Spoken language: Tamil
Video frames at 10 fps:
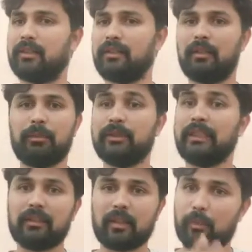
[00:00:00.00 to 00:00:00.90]
ஜஸ்ட் நம்ம
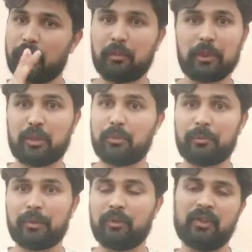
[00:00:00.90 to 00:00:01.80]
ஜெய்சங்கர் படம்லாம் பார்த்துருப்போம்
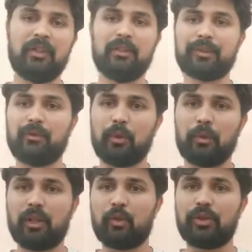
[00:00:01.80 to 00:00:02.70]
அப்போ அவர் ஒரு
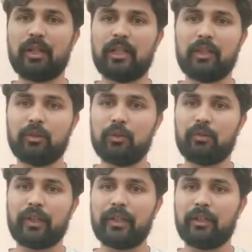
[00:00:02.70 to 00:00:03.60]
வர ஒரு ஜாலியாக வந்து ஒரு
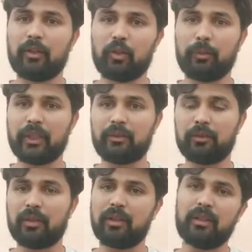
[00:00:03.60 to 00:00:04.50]
ஃபைட் அவர் துப்பாக்கி
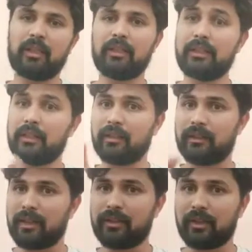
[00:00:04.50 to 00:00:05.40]
சுற்றுறது அந்த ஏன்னா அந்த
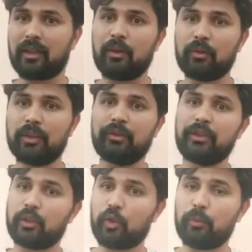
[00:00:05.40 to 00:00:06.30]
ஜெய்சங்கர் அவங்க தான் வந்து
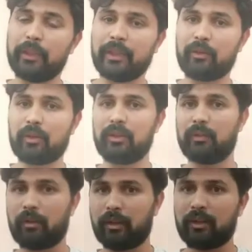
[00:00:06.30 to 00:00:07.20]
இந்த கௌபாயோட அந்த
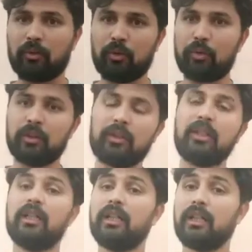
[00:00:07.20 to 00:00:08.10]
ஒரு இதை கொண்டு வந்தாங்க
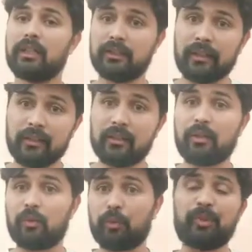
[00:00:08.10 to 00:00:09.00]

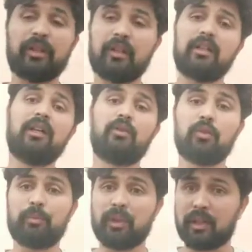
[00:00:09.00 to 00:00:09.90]
ஜெய்சங்கரோட பீரியடில் தான்
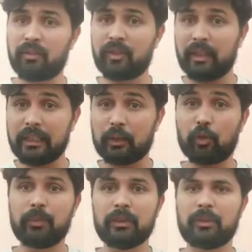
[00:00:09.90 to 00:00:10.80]
அவரோட பீரியடில் வந்து நிறைய
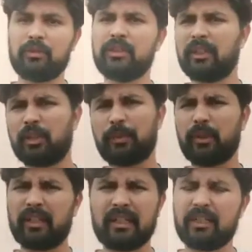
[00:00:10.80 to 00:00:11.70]
கவுபாய்ஸ் படம் வந்துச்சு
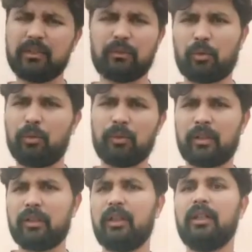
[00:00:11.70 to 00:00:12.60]
அதுக்கப்புறம் நிறைய இது ரொம்ப
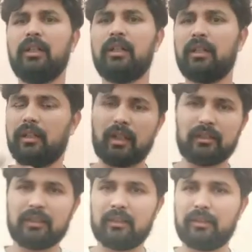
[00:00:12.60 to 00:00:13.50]
வர்றதில்ல
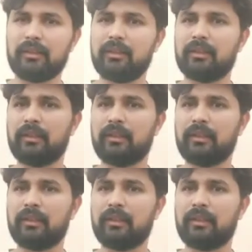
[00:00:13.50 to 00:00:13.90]
லாஸ்ட்டாக வந்து